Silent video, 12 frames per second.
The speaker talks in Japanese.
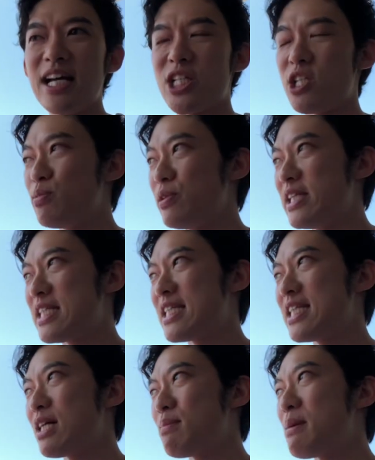自分に自
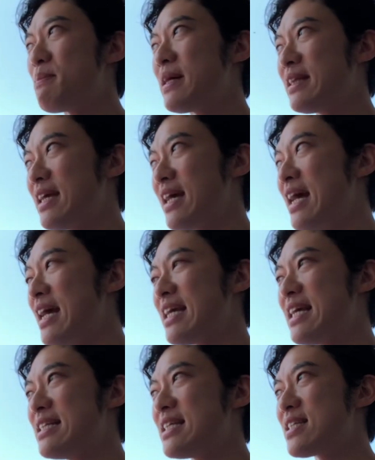信が満々で
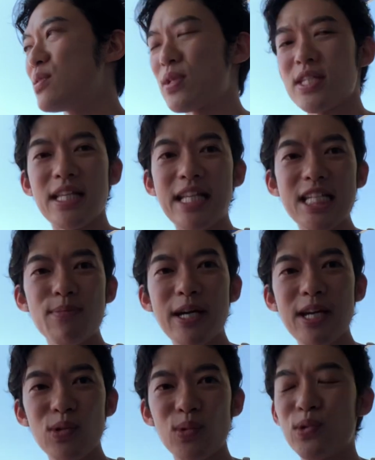現実をですねねじ曲
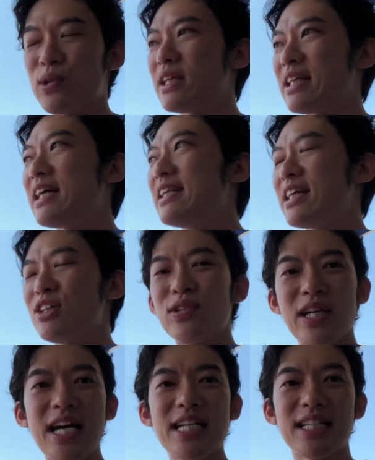げる能力が高いだけ
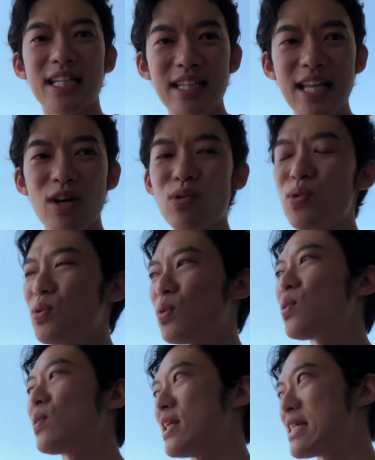の経営者なんで、こういうと
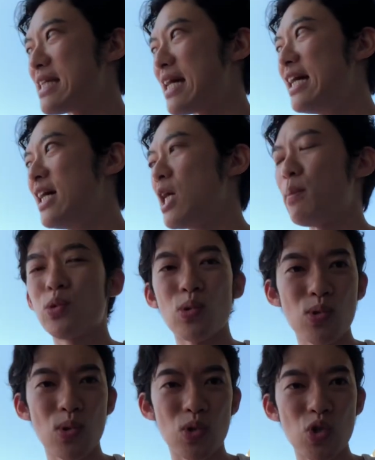ころにですねやっぱ投
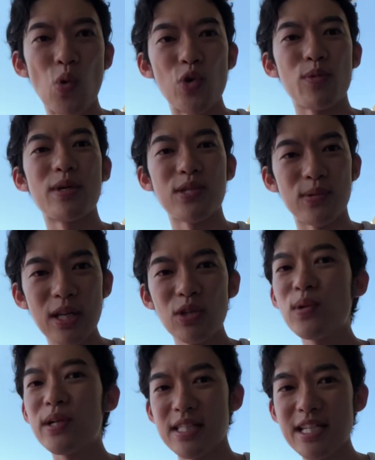資すると損をしますよね。
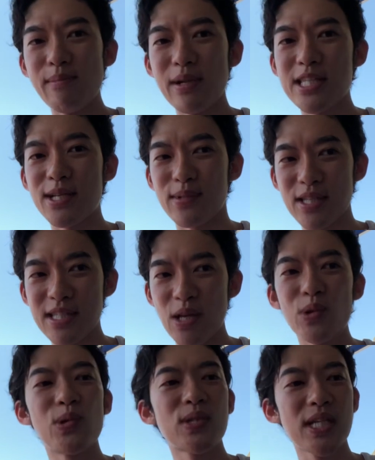というわけでぜひ皆さんもですね
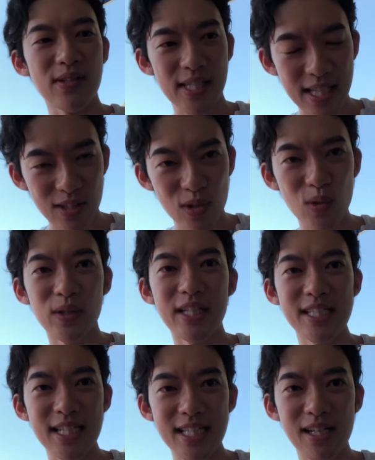お気をつけくださいというお
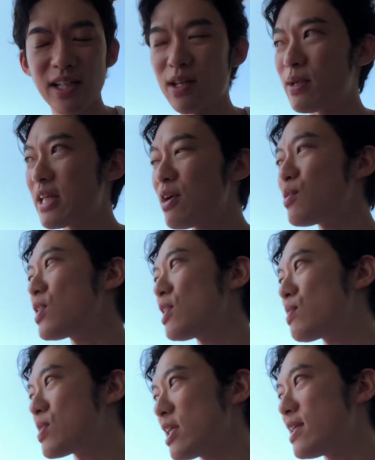話でした。だから内向的
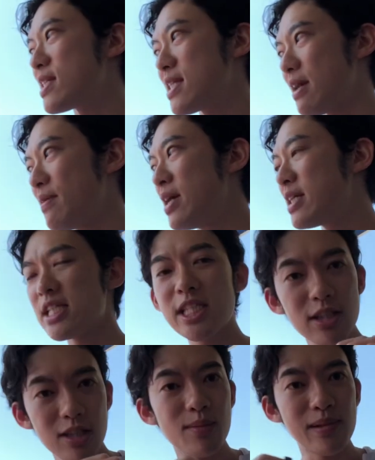な人ぜひですねちっ
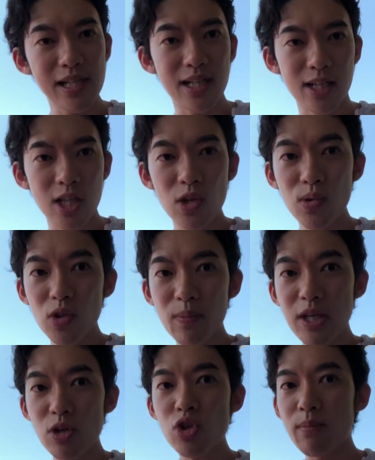ちゃくでもいいから企業の
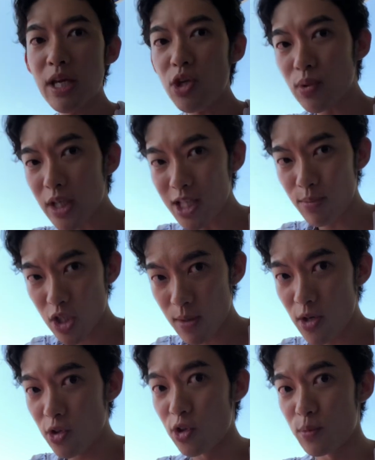勉強だけでもし
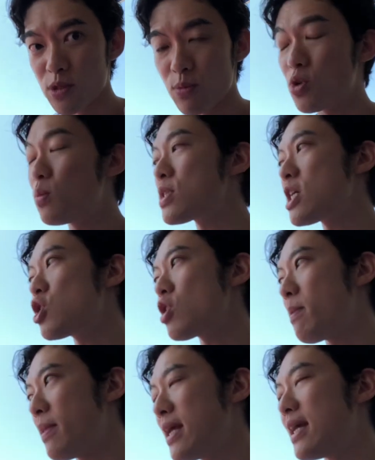てみるといいと思います。僕も最
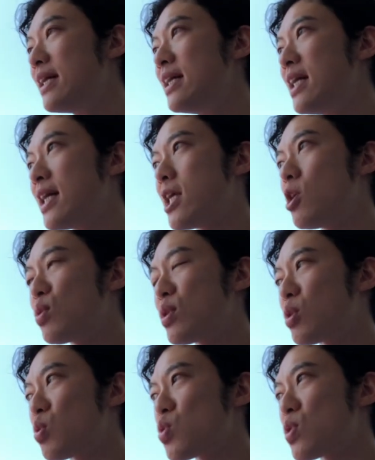初やっぱり企業
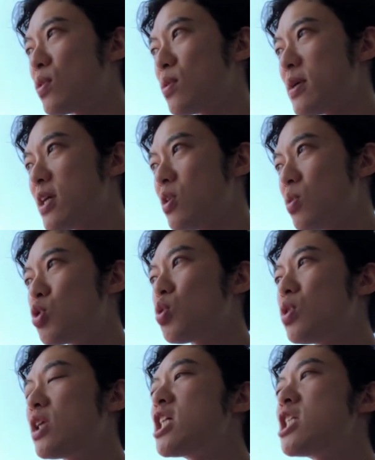とか投資とかの勉強を
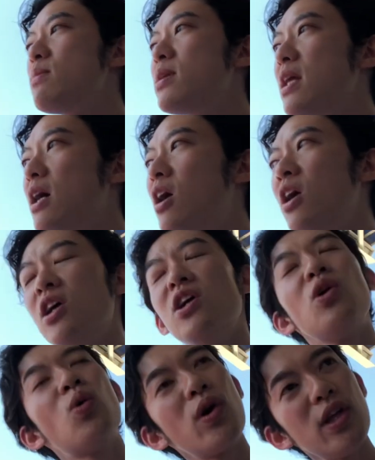ちょっとだけしてみて、あ
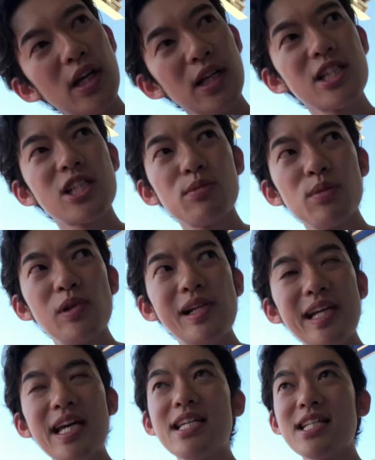これなら自分も
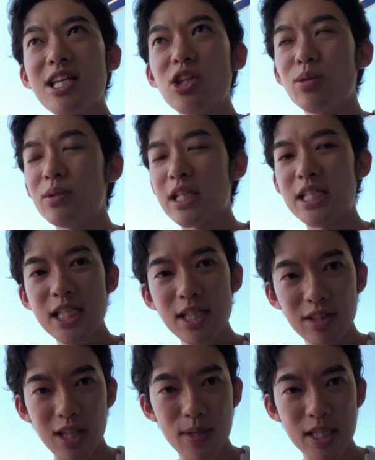いけんじゃねって思ってちっ
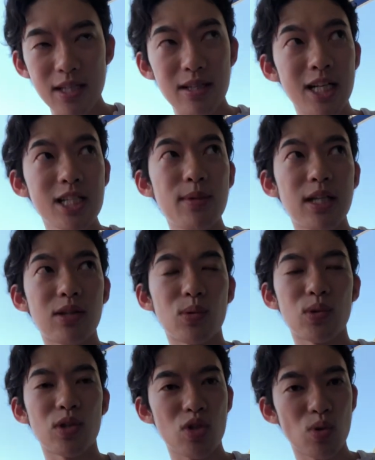ちゃく試して始めたって
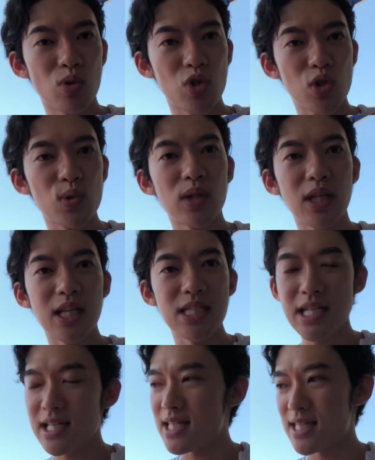ことがすごく重要なんで、
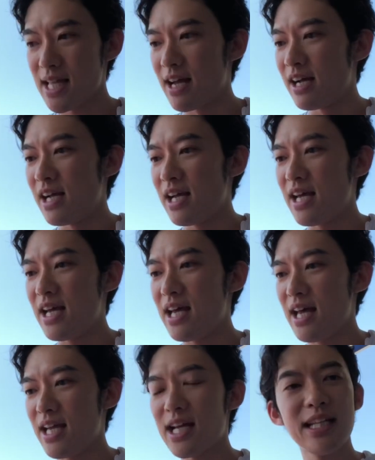ぜひですね、
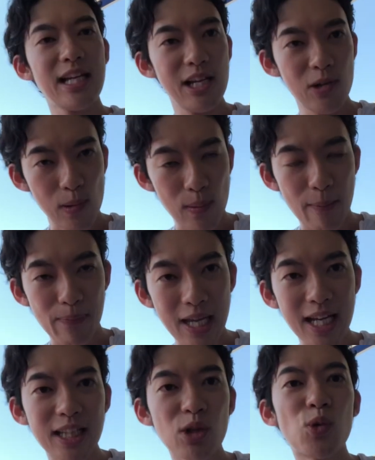やらないよりは
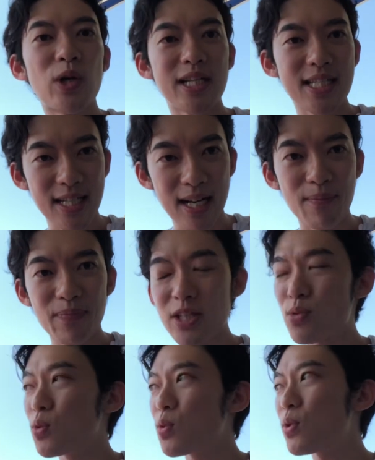やった後悔ですから。で
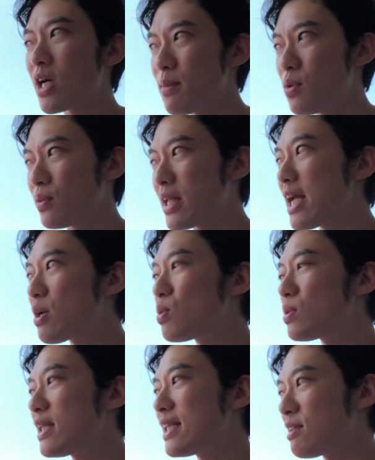この後悔も内
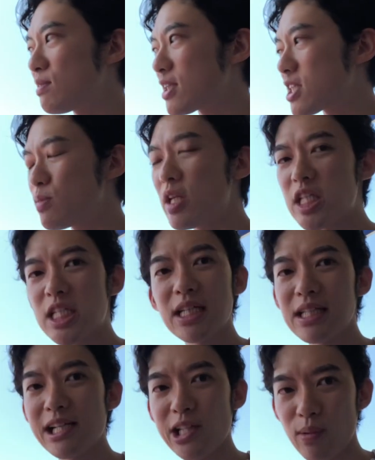向的な人とか自分に自信
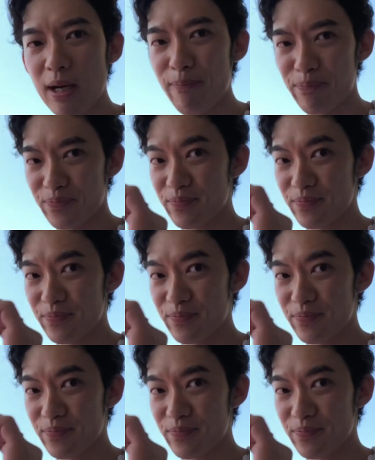がない人は